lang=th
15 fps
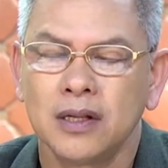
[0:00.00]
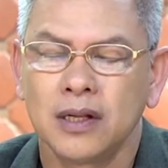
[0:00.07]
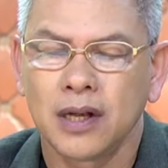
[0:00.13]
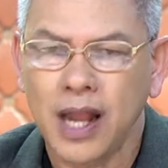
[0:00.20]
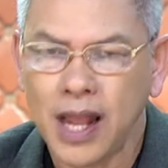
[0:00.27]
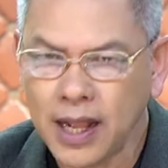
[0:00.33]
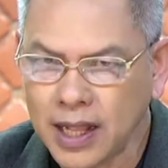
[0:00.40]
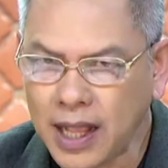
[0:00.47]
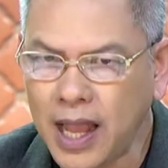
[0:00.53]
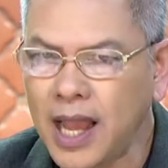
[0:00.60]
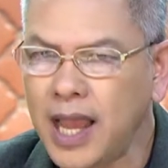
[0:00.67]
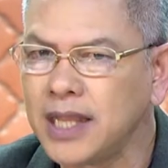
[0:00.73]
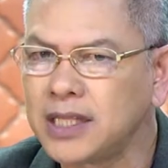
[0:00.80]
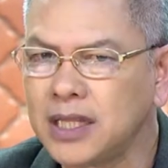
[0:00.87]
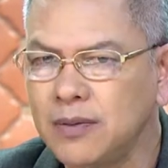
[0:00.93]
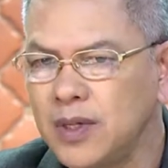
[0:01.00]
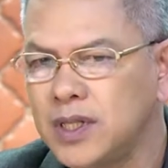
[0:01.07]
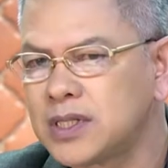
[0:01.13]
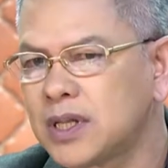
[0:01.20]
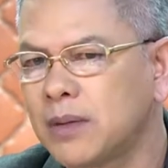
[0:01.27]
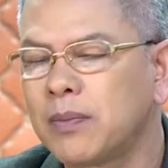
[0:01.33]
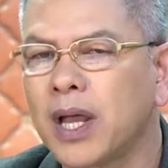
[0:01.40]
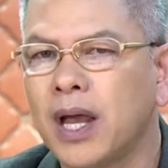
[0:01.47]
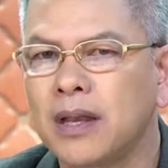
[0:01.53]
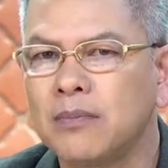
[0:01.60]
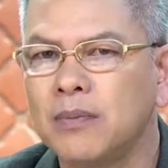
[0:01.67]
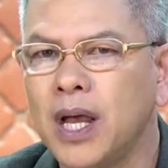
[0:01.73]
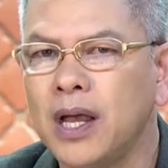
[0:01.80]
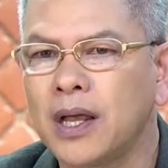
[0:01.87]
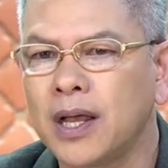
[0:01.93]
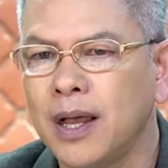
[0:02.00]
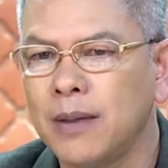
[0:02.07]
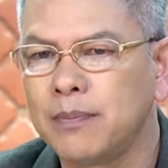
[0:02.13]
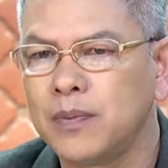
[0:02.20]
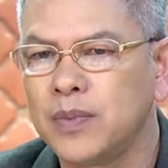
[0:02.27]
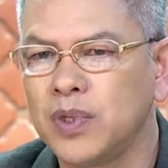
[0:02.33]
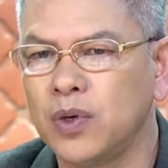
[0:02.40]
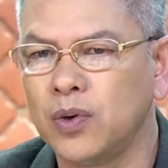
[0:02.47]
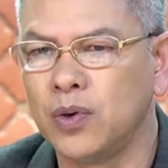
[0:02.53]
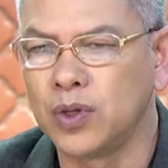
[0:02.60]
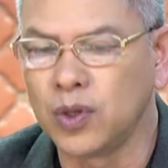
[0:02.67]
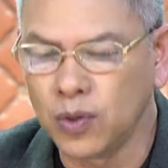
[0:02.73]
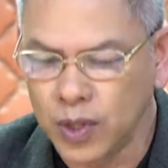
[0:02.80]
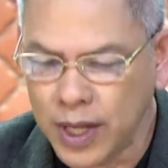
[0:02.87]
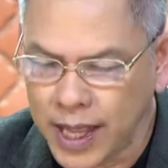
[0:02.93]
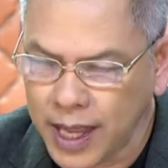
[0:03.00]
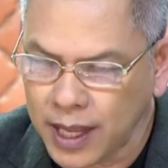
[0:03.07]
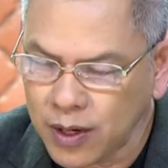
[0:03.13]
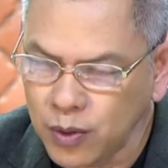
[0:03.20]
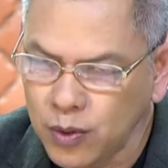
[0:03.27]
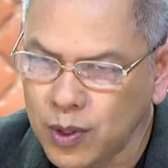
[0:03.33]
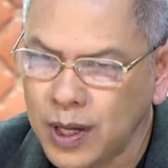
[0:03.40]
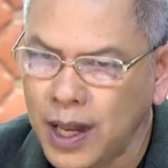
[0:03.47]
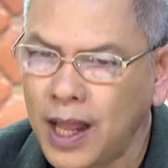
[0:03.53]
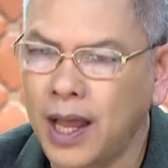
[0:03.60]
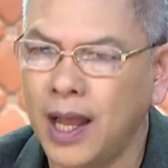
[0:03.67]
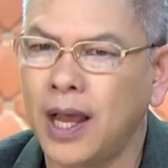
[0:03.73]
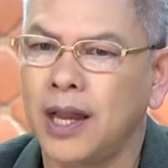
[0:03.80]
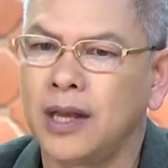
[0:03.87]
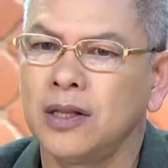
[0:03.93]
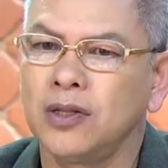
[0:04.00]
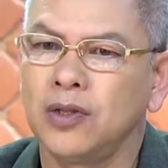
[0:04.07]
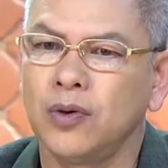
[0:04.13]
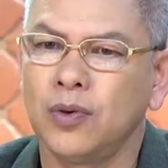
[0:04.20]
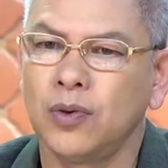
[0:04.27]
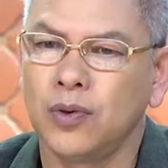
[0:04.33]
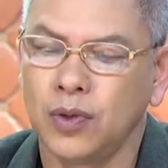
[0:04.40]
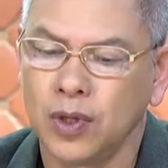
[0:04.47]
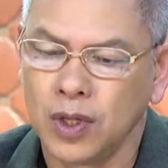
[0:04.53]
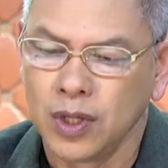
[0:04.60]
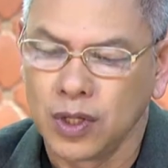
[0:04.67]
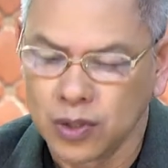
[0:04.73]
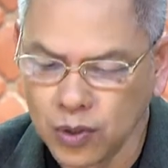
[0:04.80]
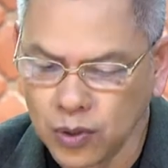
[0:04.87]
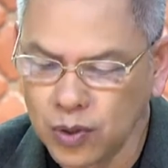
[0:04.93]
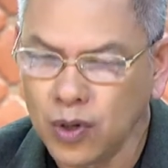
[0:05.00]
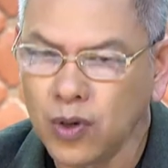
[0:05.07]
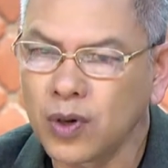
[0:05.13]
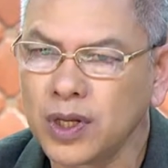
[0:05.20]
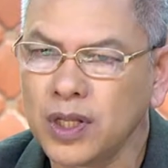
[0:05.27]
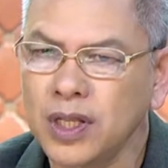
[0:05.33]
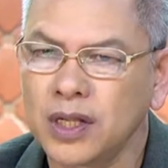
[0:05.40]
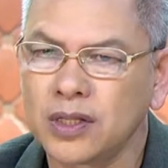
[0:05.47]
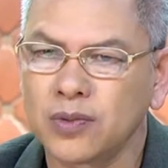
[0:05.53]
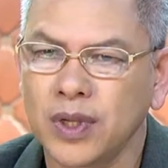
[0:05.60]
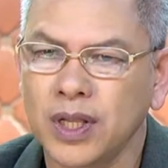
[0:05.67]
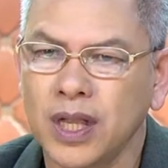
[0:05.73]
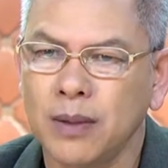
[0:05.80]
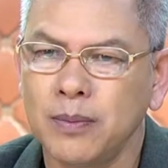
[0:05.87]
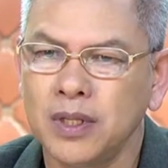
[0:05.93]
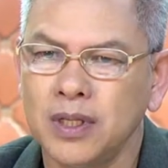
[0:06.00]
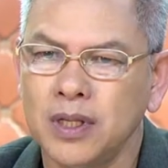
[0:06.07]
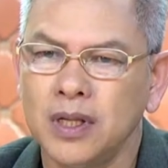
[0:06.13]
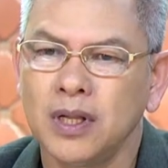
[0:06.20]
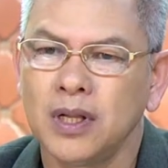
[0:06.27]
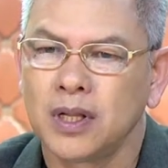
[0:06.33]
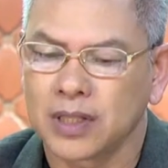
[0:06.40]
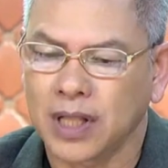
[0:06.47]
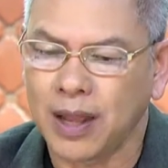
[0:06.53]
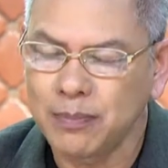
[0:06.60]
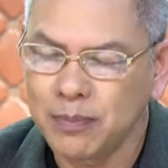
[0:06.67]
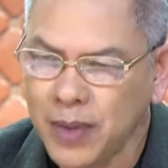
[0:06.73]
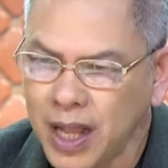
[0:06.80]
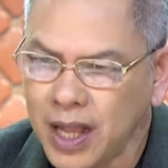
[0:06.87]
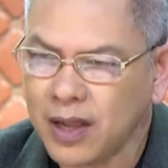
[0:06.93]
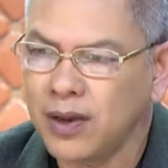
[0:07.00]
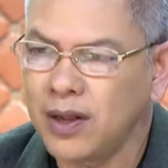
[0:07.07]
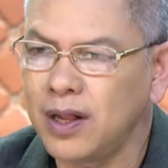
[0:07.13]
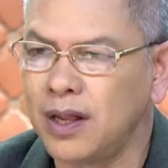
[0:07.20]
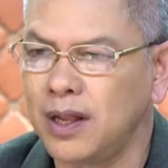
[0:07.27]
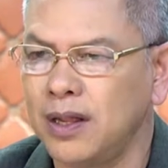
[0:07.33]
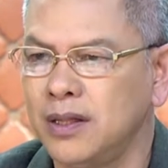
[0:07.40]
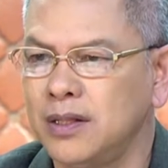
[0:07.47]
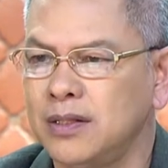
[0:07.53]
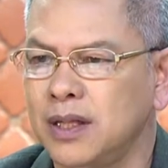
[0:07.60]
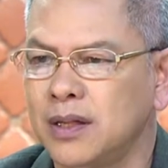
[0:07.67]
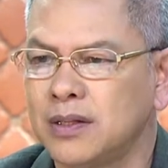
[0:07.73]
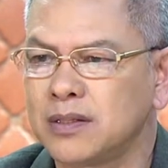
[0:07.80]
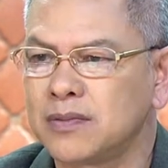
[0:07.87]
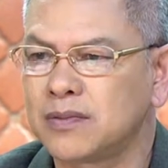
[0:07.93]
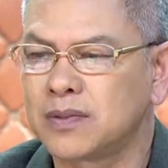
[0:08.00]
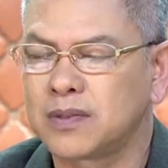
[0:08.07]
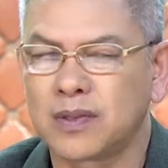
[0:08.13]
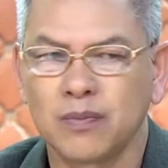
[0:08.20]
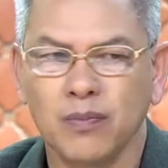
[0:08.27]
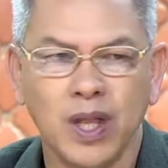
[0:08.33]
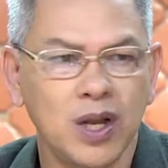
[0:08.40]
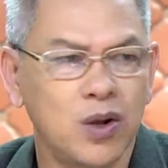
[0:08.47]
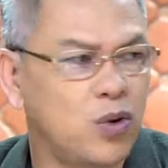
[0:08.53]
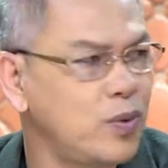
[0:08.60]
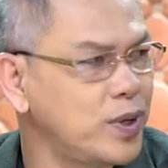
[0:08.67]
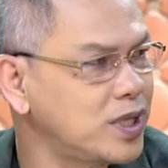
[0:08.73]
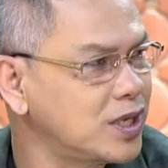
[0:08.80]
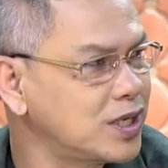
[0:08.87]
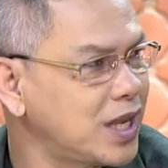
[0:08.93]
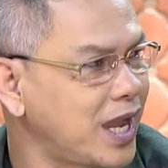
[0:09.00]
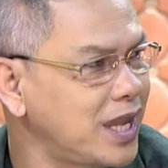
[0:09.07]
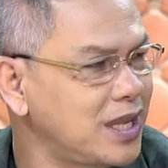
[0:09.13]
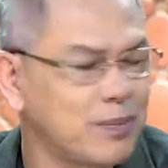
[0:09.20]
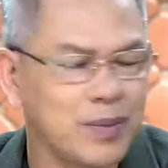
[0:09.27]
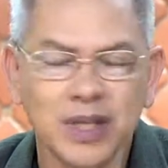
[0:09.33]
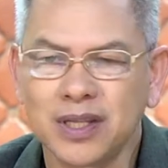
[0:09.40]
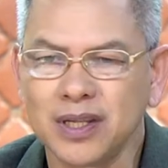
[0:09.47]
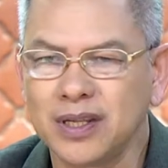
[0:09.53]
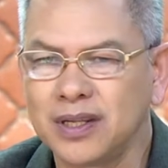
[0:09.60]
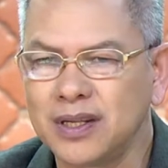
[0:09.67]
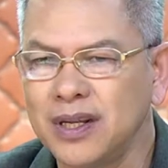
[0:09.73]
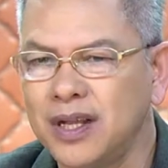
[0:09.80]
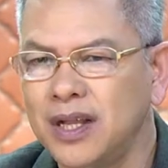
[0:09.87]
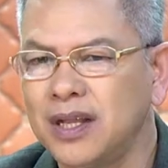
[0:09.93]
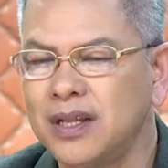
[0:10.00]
ร่างกายชีวิตสำคัญมากครับ อยู่ดูแลลูกหลานอยู่ดูโลกนี้ยังสวยงามอีกเยอะธรรมะก็ยังไม่รู้ไปถึงไหนยังไม่สะสมส